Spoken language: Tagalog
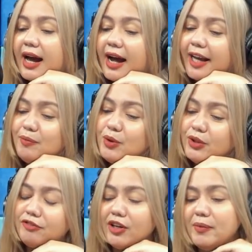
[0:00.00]
Ay,
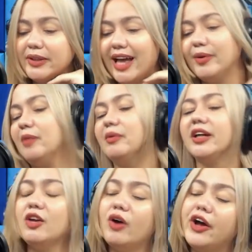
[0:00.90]
beautiful. Madami naman
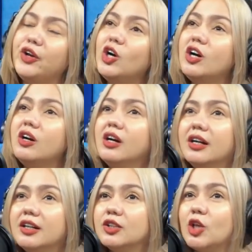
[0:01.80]
kayong ano,
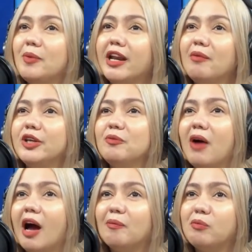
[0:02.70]
Sobra naman yung
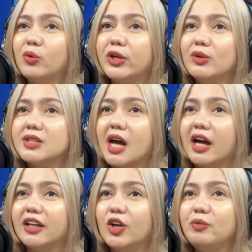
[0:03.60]
mga papuri nyo sa
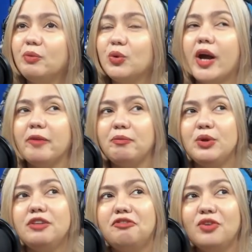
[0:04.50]
akin ngayon. Puro hi
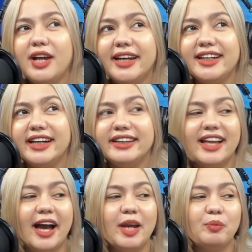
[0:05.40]
beautiful, hi
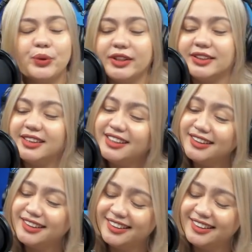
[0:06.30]
ganda, hi pretty.